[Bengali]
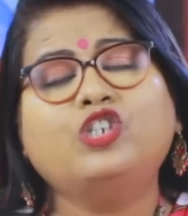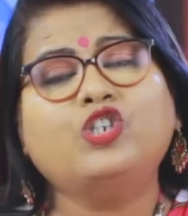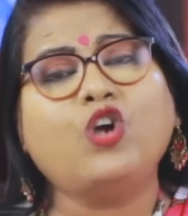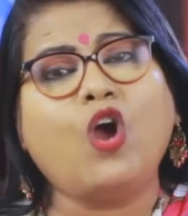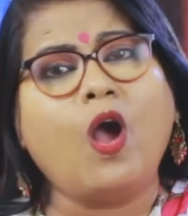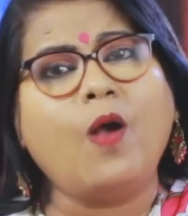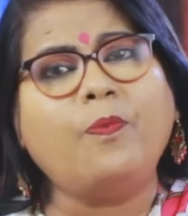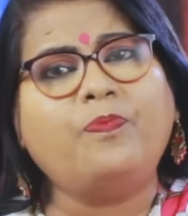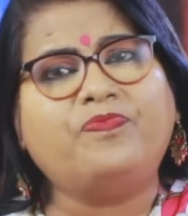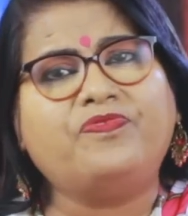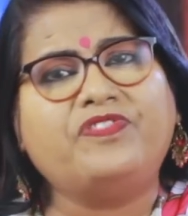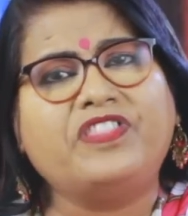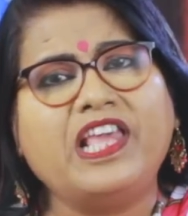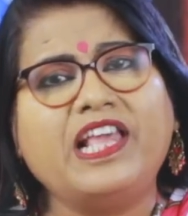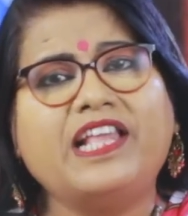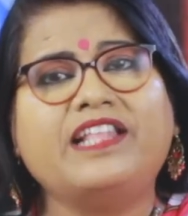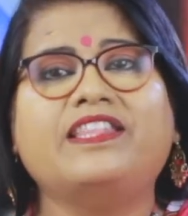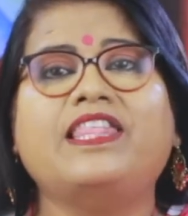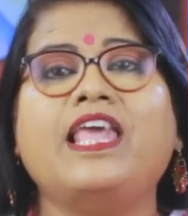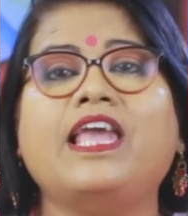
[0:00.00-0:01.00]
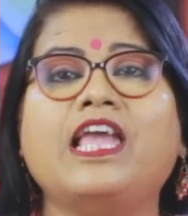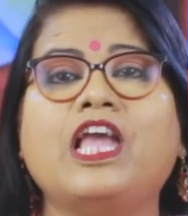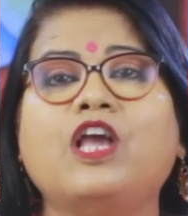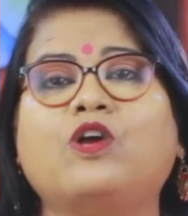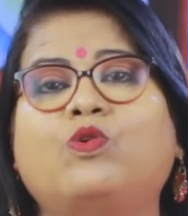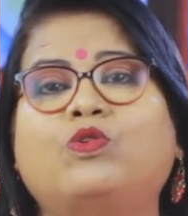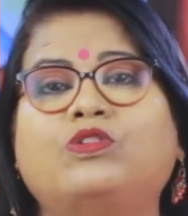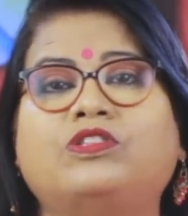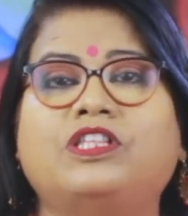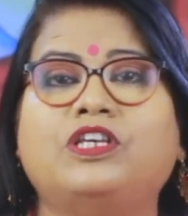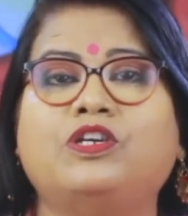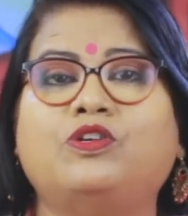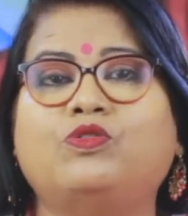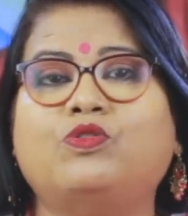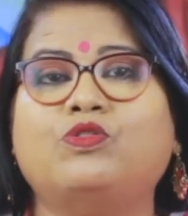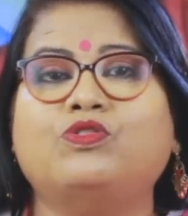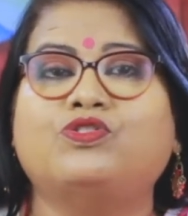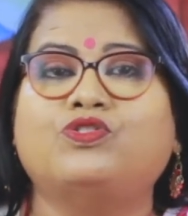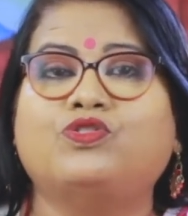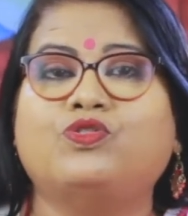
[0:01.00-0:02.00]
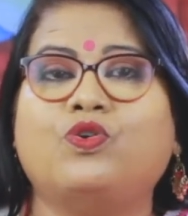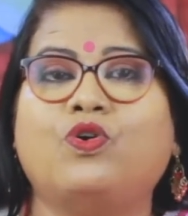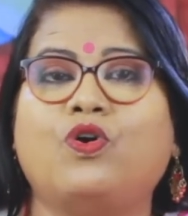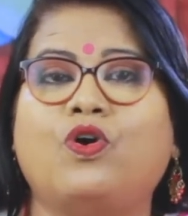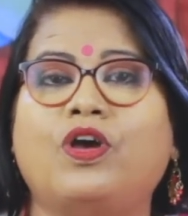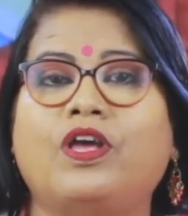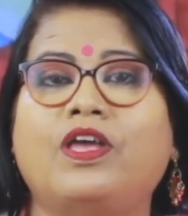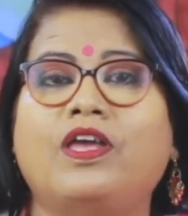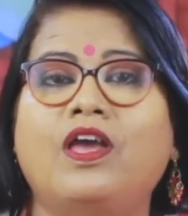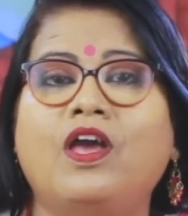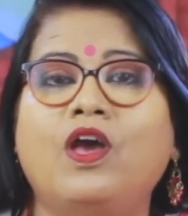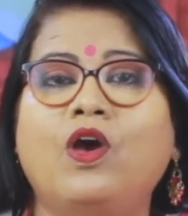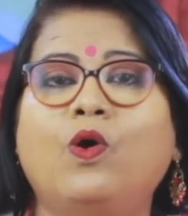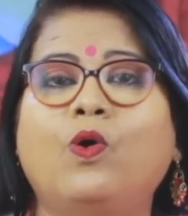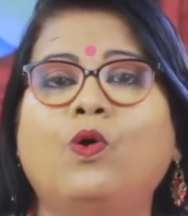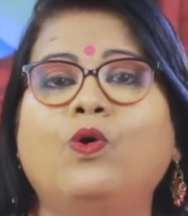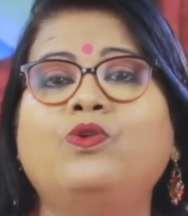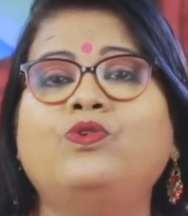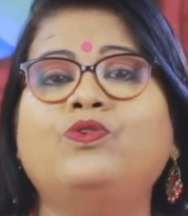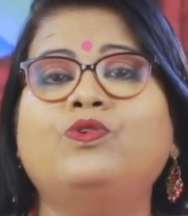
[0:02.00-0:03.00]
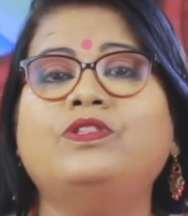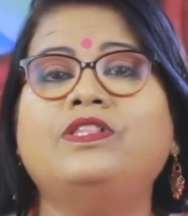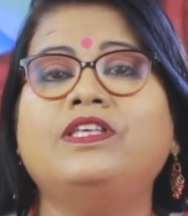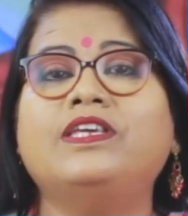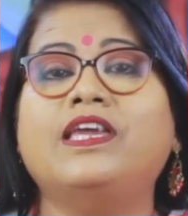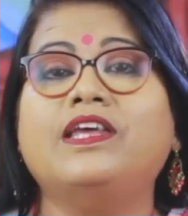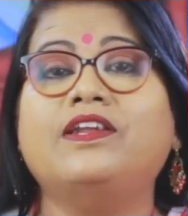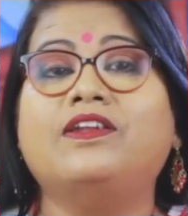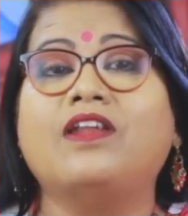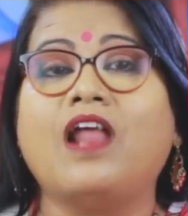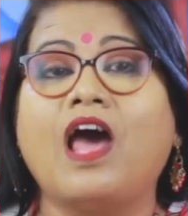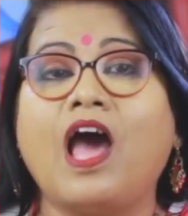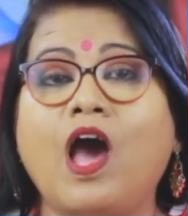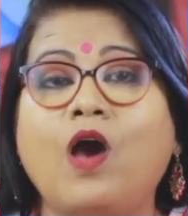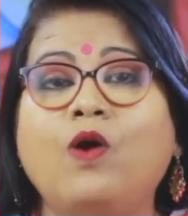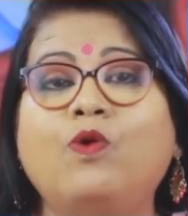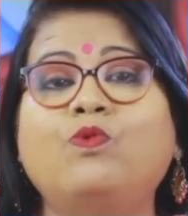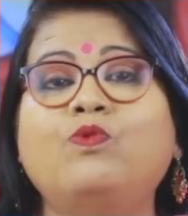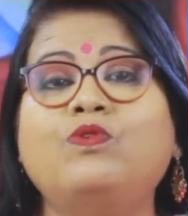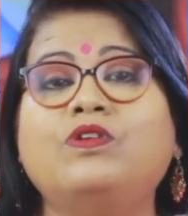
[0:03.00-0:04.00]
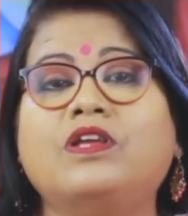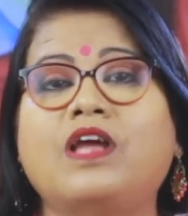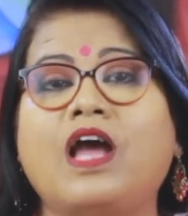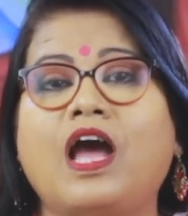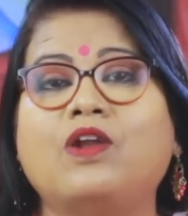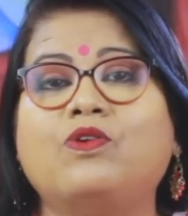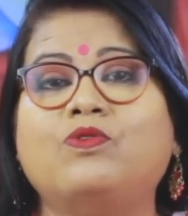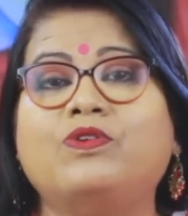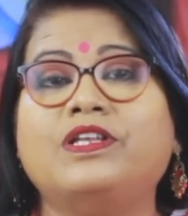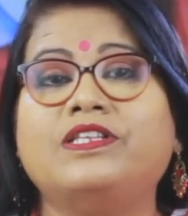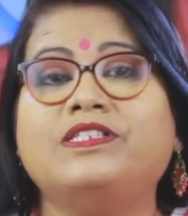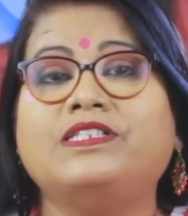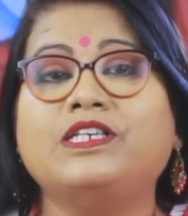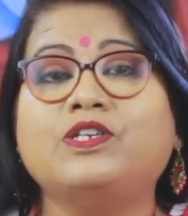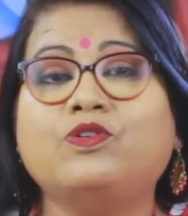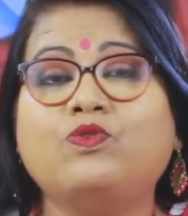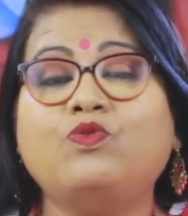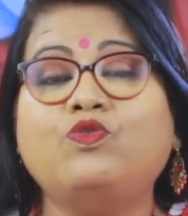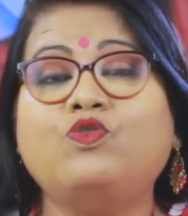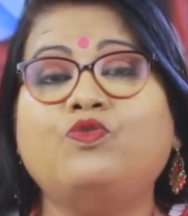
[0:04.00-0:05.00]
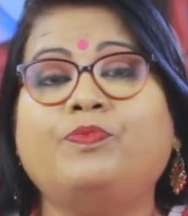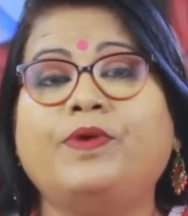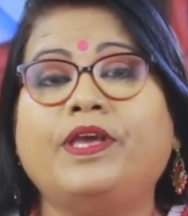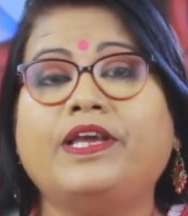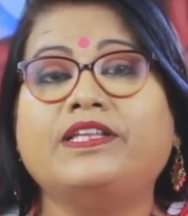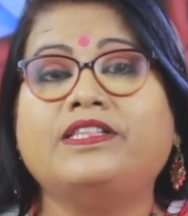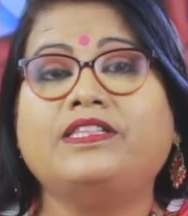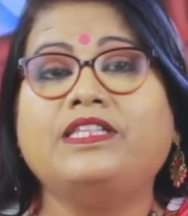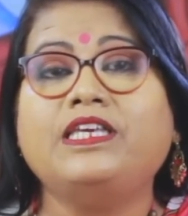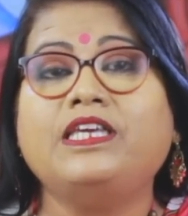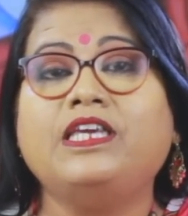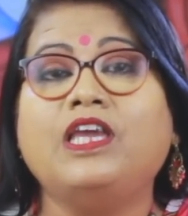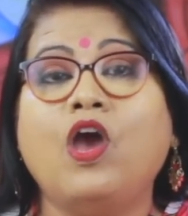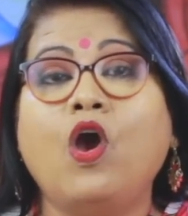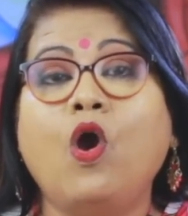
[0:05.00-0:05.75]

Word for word: সব দিক থেকে ক্ষতিগ্রস্ত হয় অন্যদিকে রাহুর কারণে যে কোনো ব্যক্তি